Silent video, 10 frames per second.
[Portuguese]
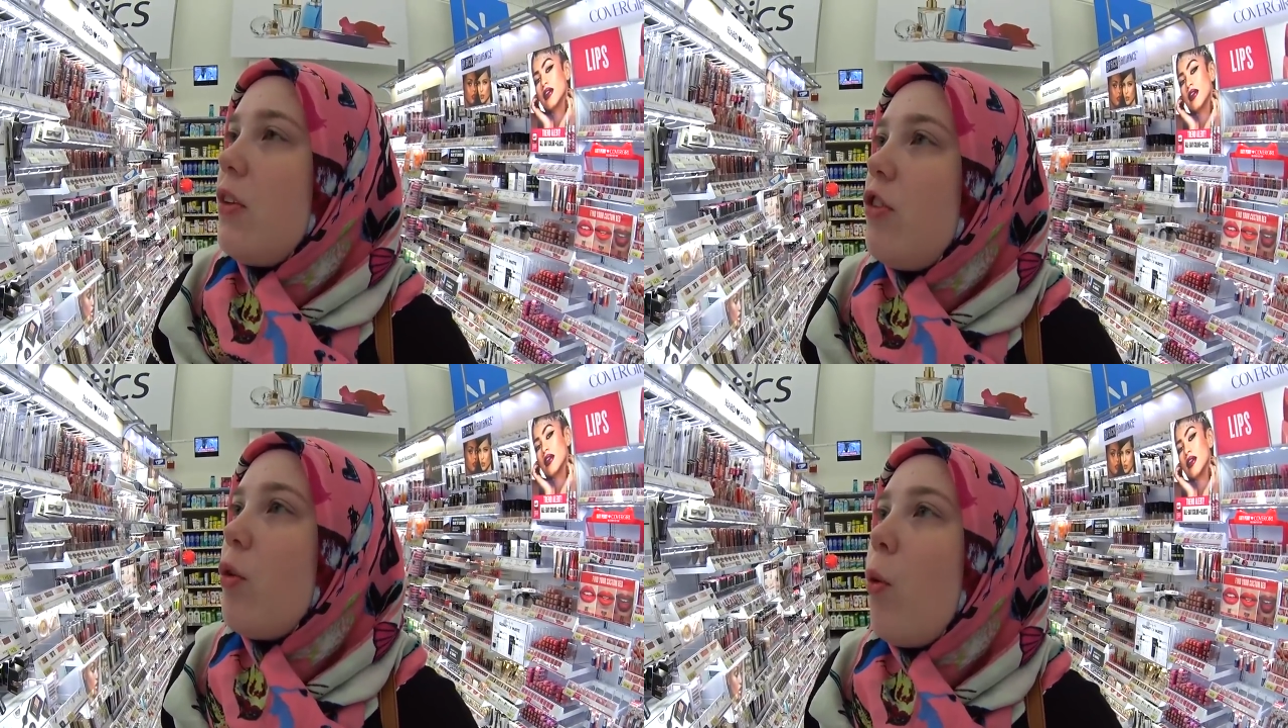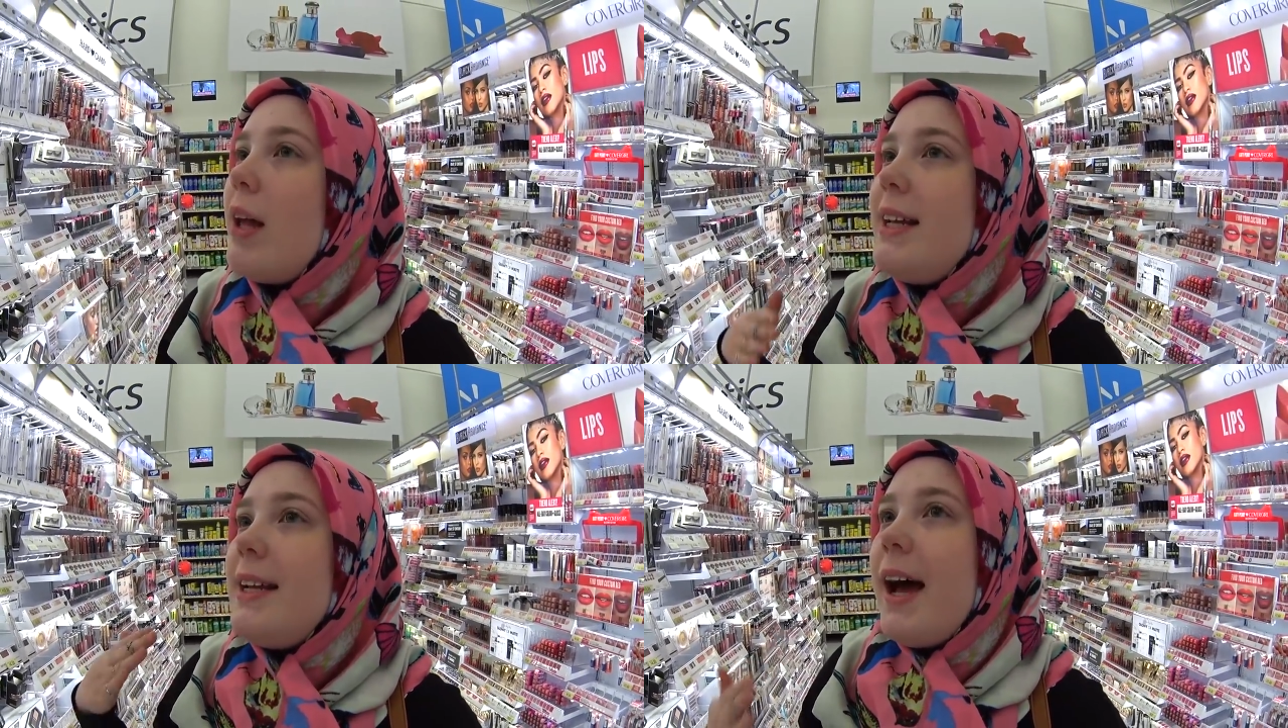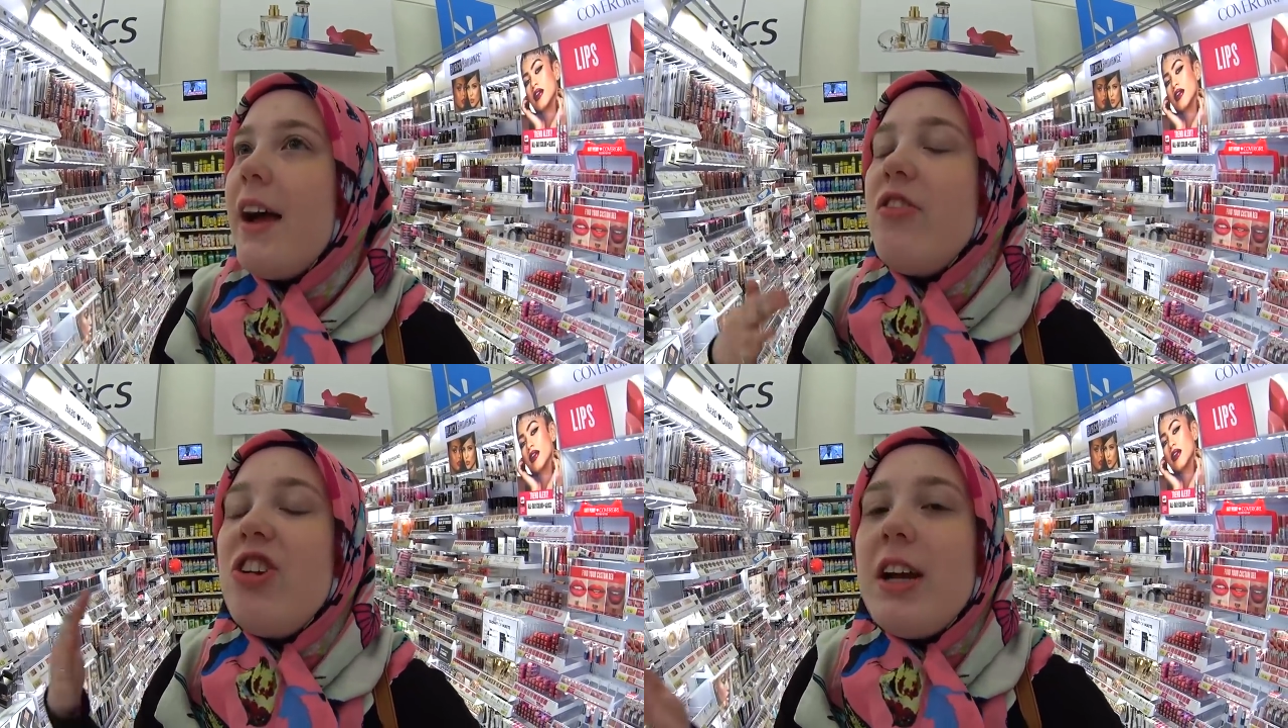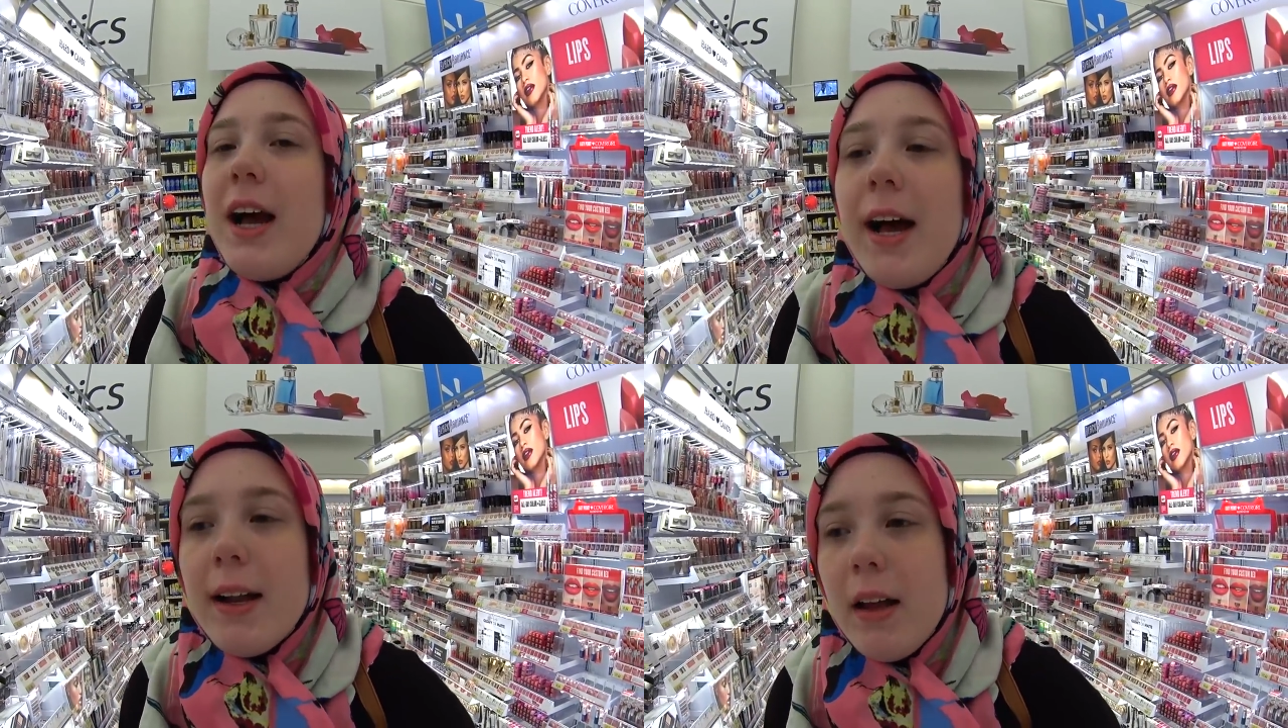de qualidade
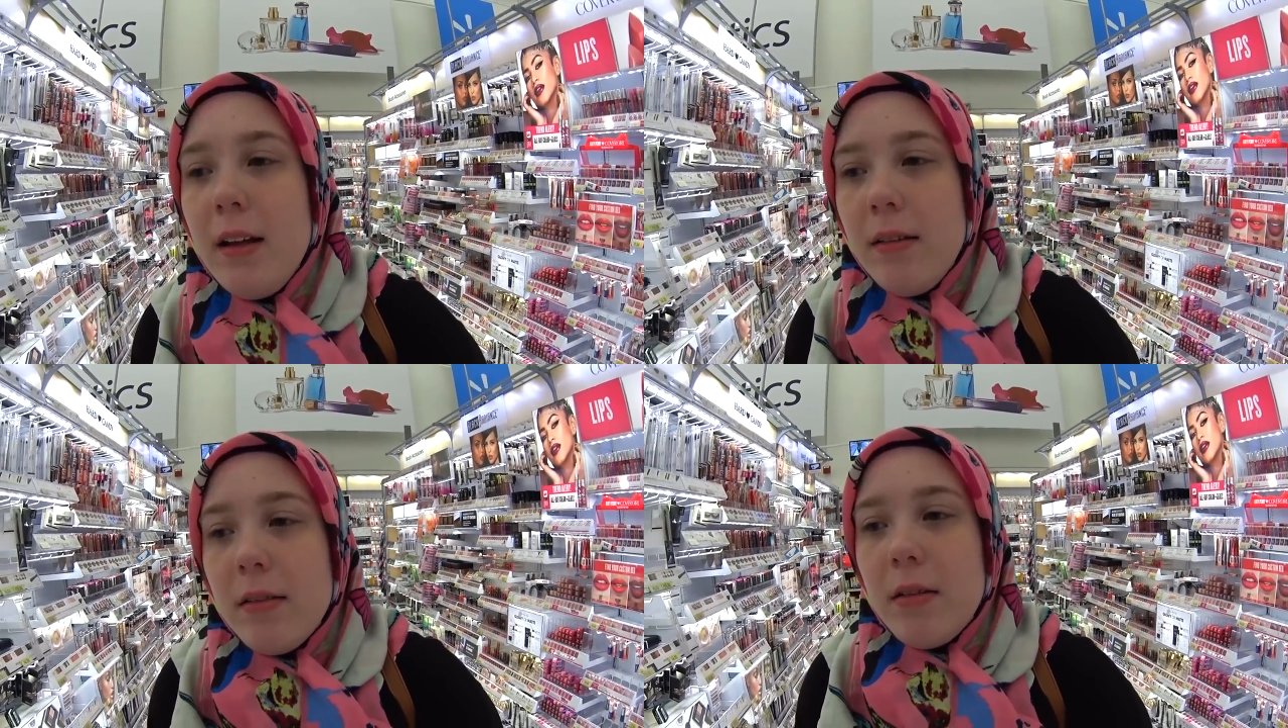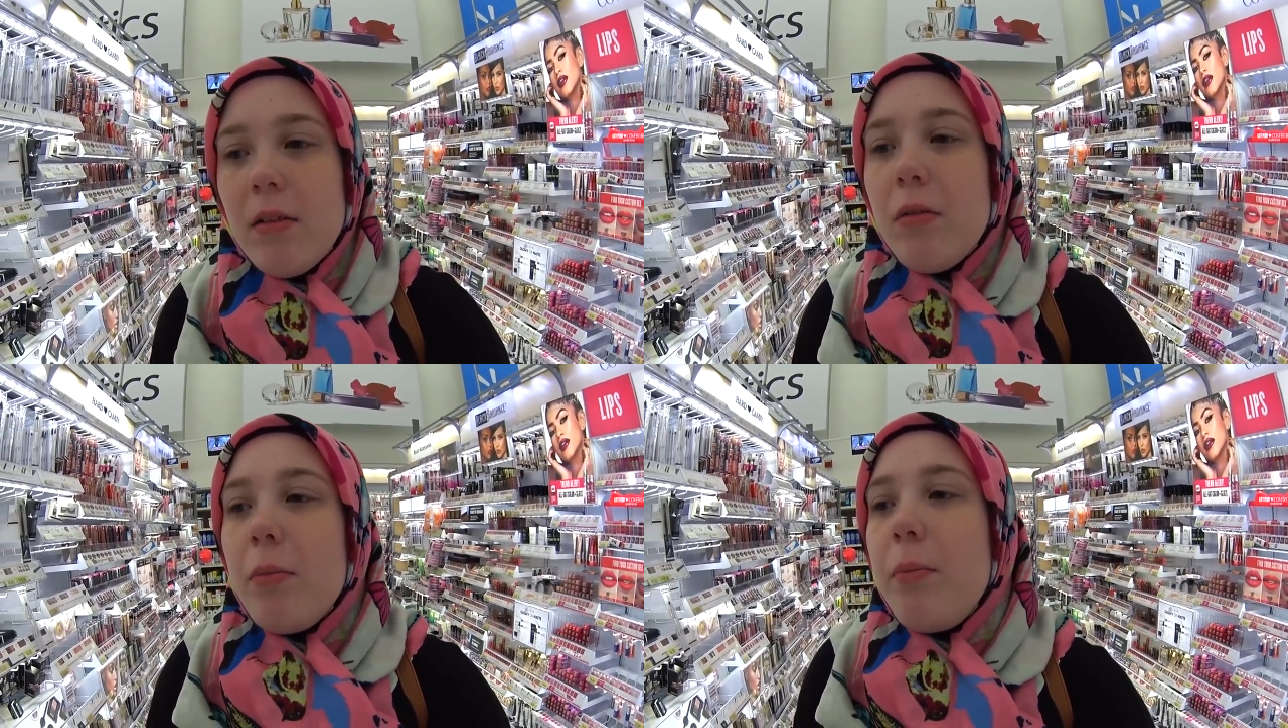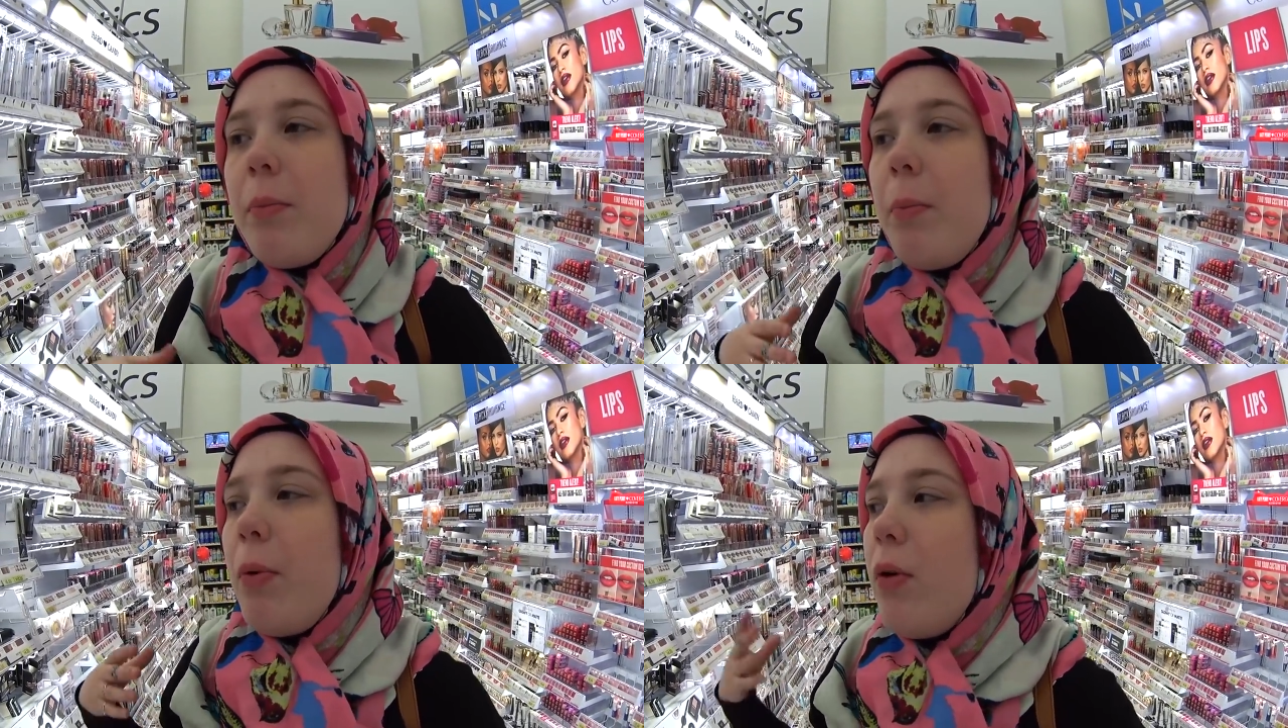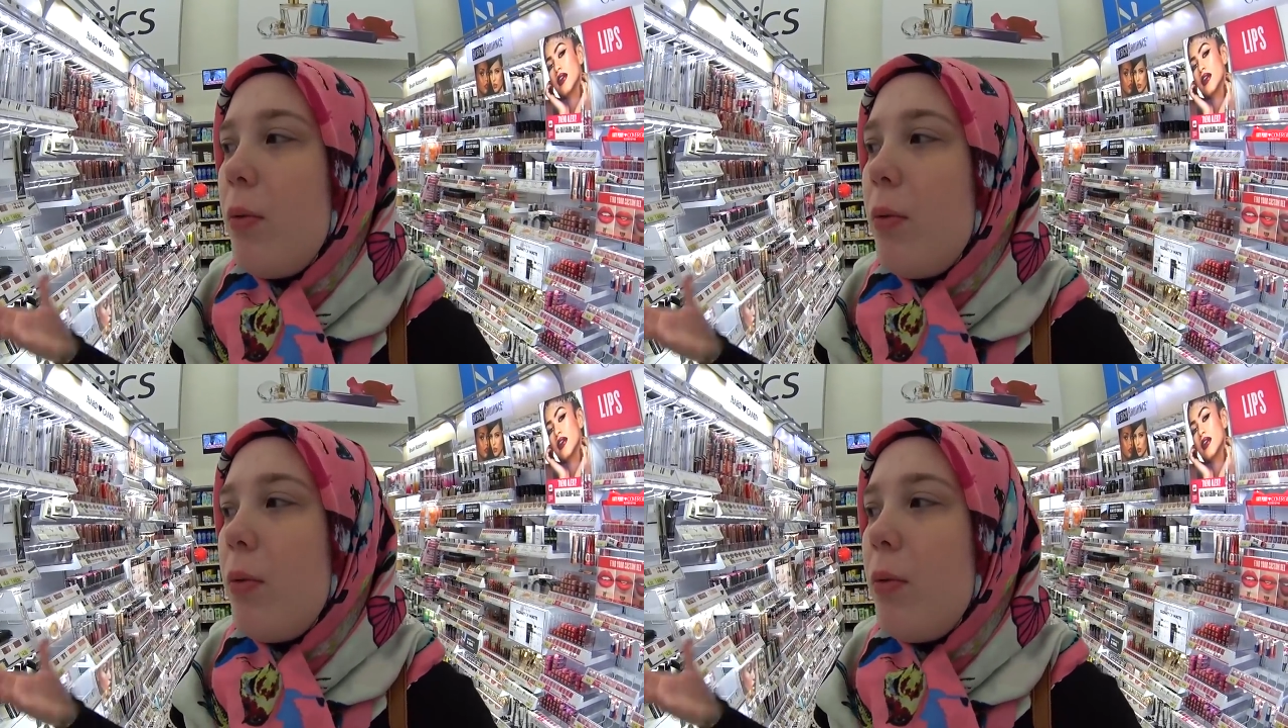cara por